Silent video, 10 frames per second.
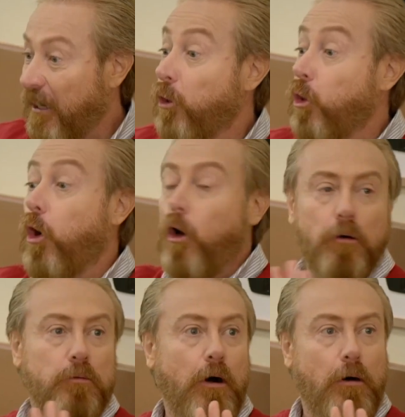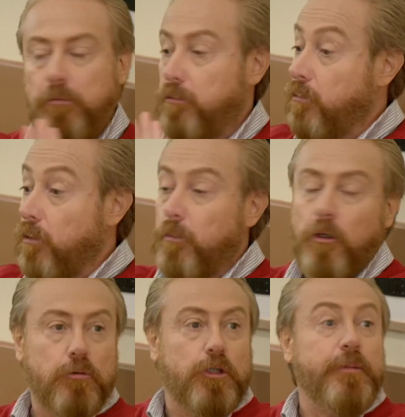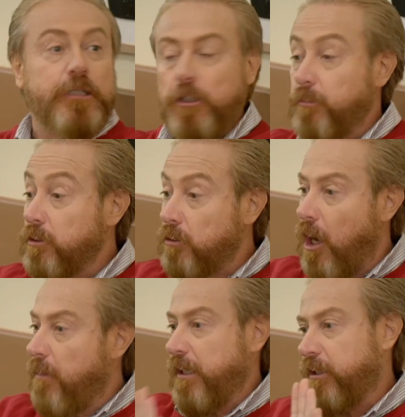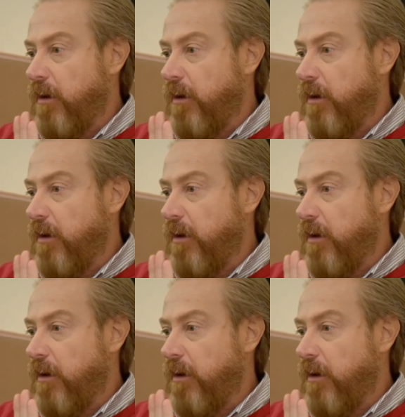Yo, Kıymet Hanım'ın kabiliyeti